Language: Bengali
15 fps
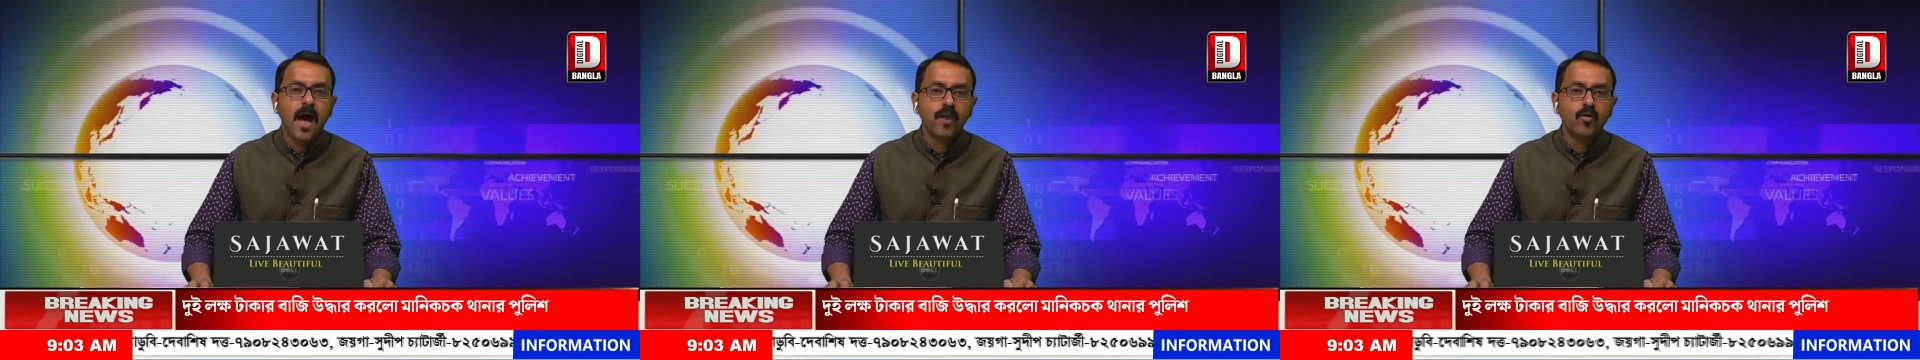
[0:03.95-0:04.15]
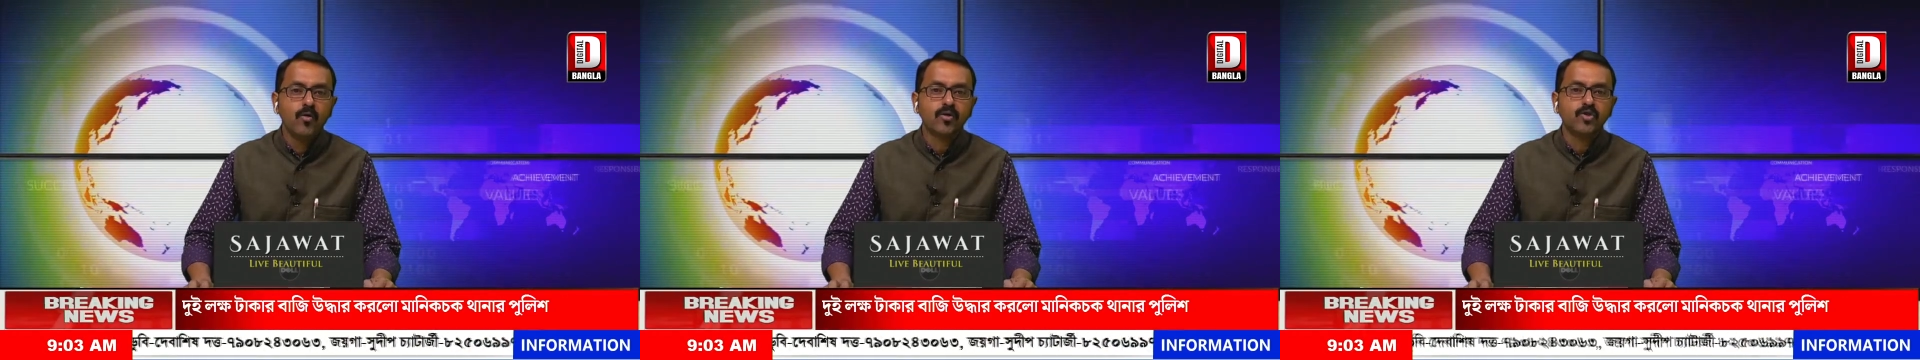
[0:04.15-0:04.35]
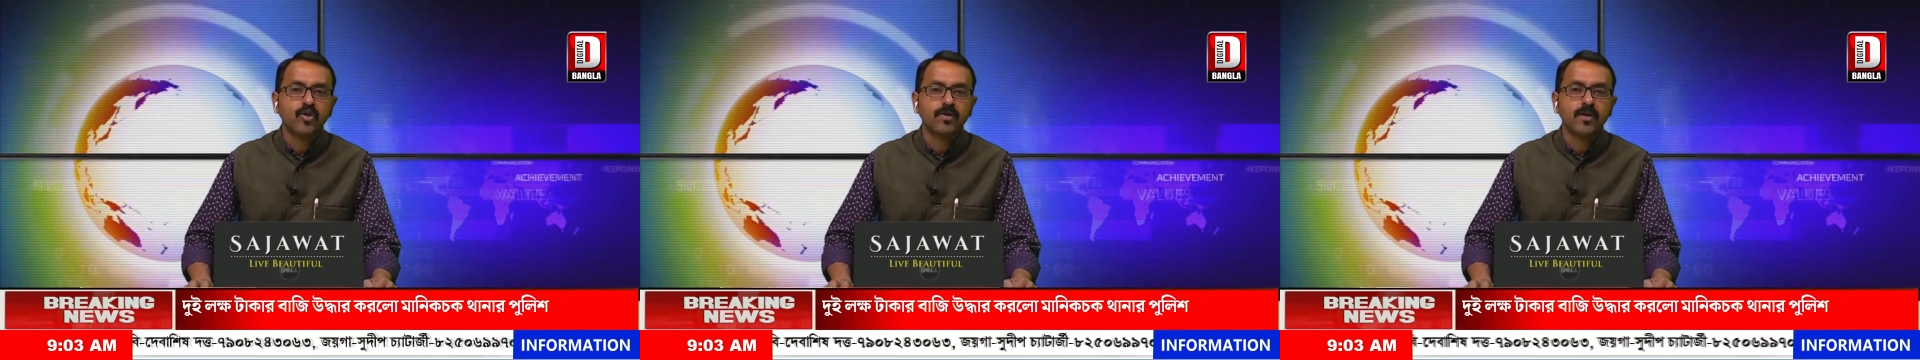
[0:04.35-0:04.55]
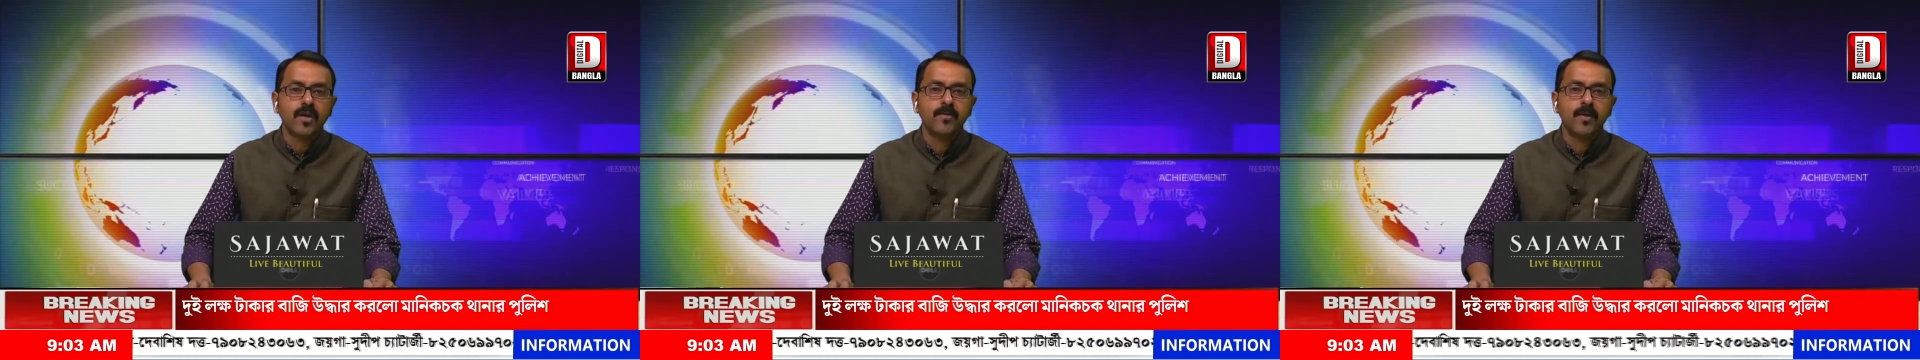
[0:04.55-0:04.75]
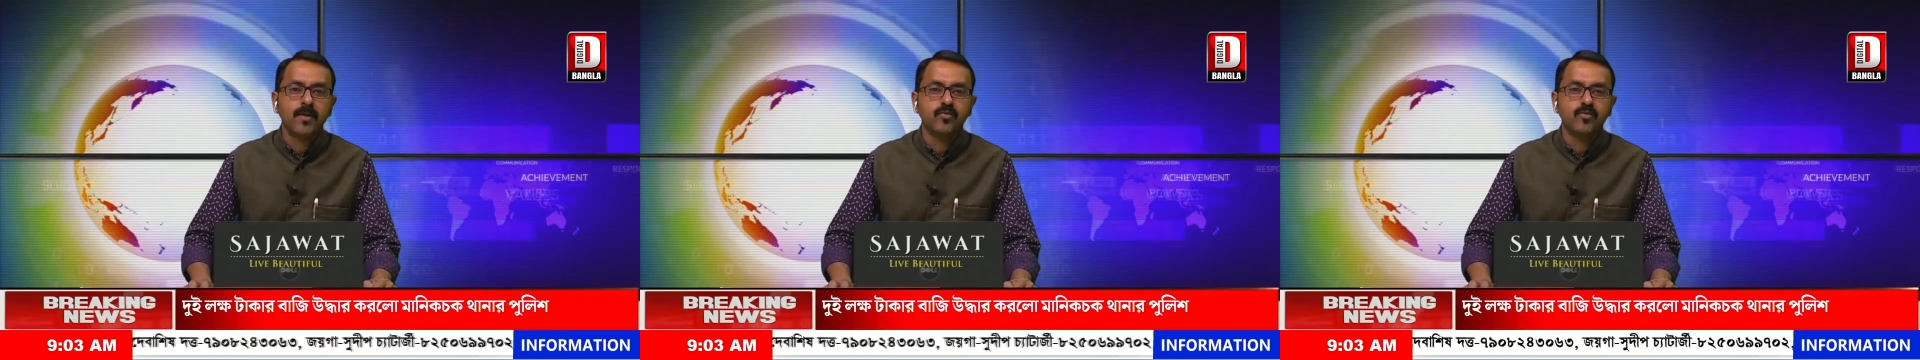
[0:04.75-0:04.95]
আলোক
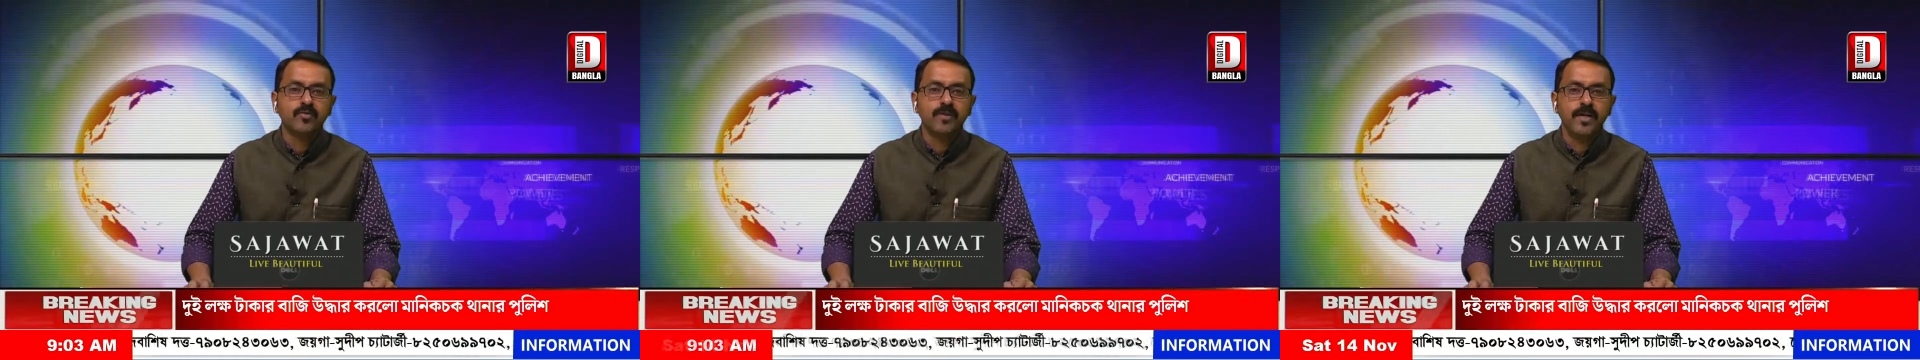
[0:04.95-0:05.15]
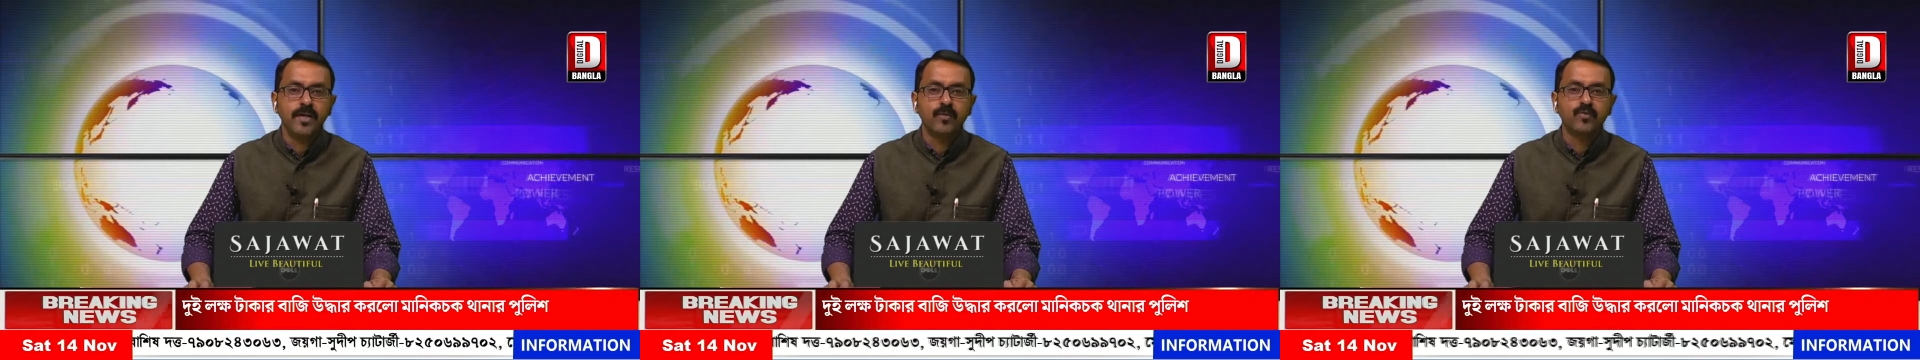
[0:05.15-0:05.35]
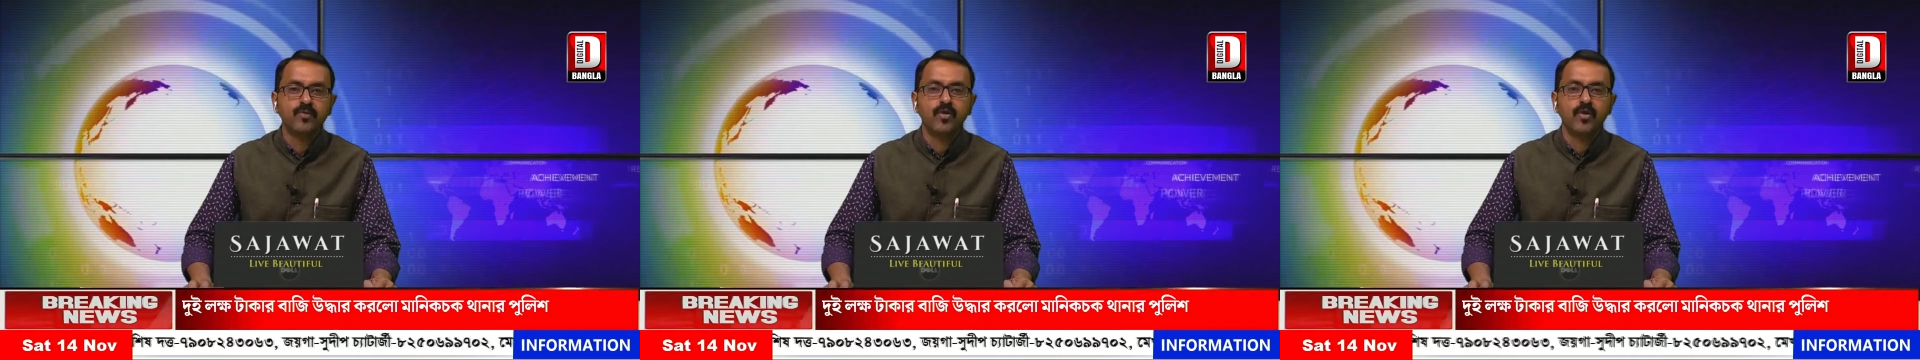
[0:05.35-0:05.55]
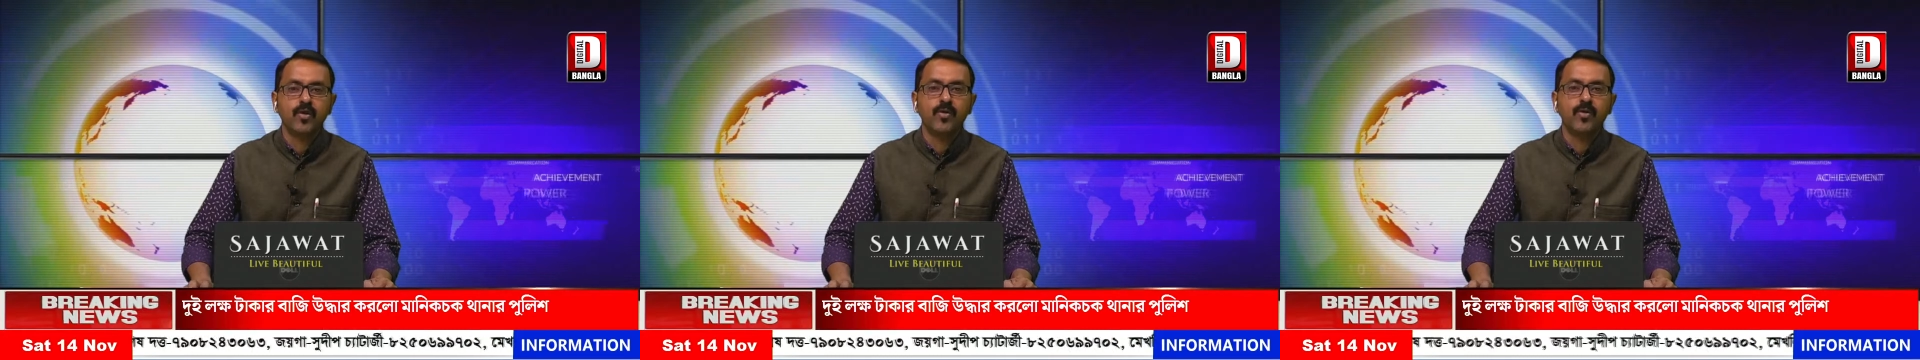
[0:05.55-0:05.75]
ছটার মাধুর্যে উজ্জ্বল